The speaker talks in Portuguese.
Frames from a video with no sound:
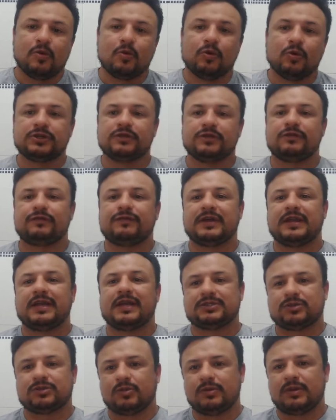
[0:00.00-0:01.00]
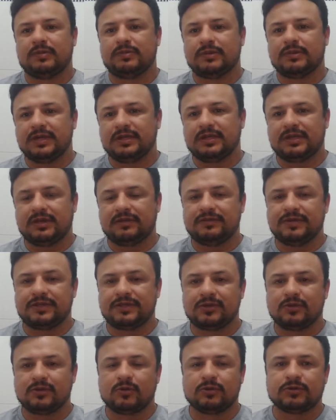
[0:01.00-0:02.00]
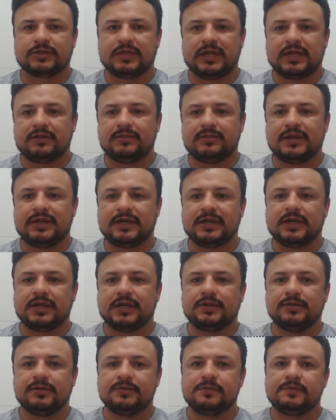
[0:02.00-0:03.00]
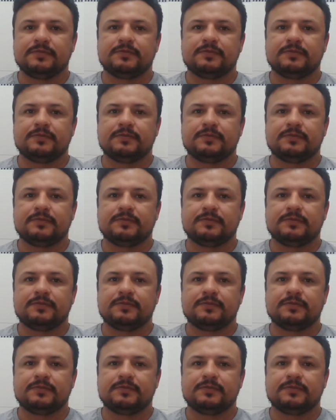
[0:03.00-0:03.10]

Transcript: Hoje eu vou falar sobre a minha entrevista no consulado americano